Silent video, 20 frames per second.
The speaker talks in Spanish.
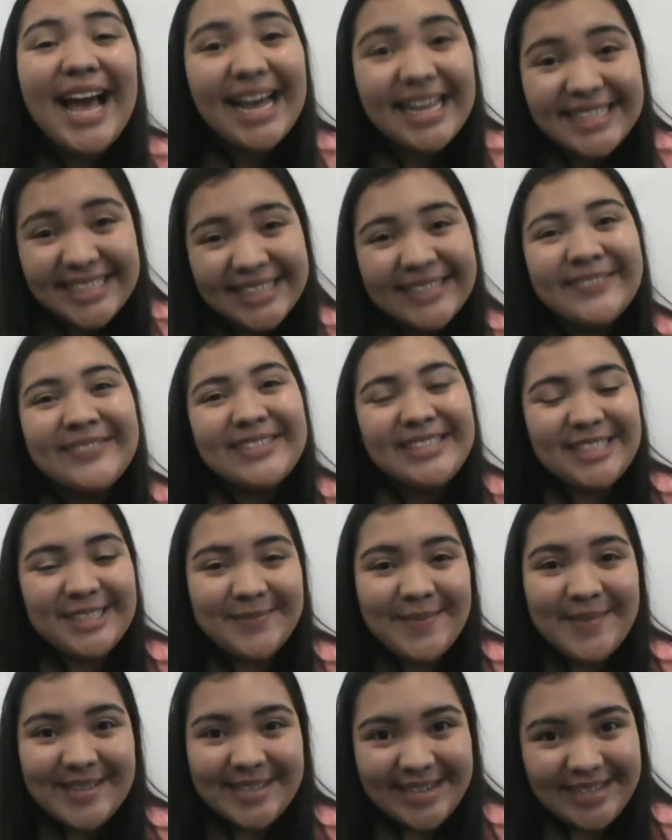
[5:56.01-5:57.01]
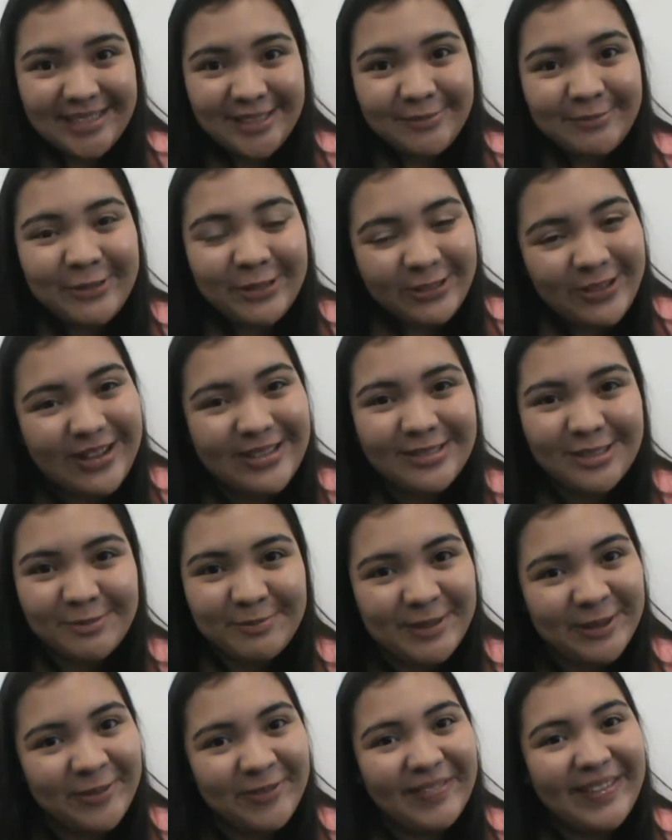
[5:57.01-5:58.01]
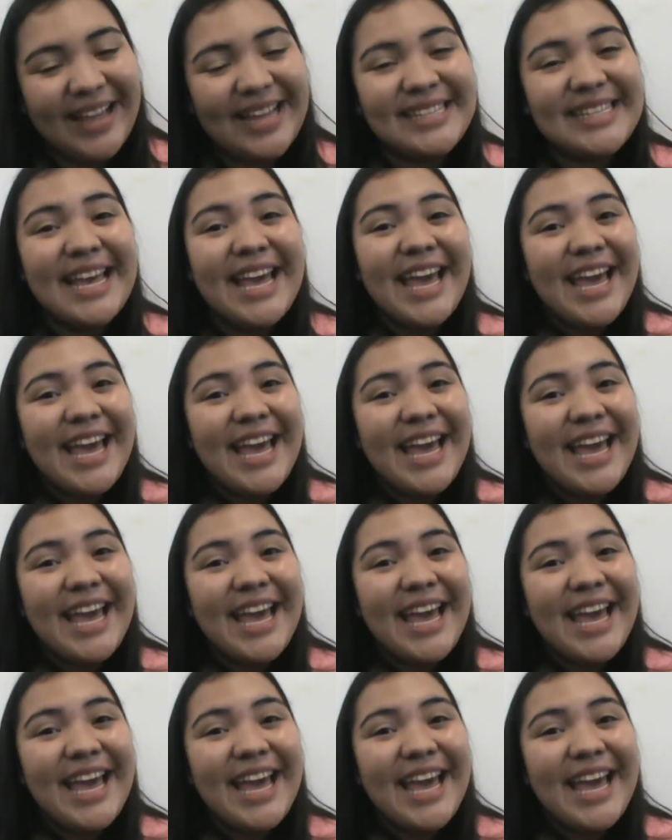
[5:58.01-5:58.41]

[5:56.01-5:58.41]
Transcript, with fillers: Así que muchísimas gracias por todas sus preguntas.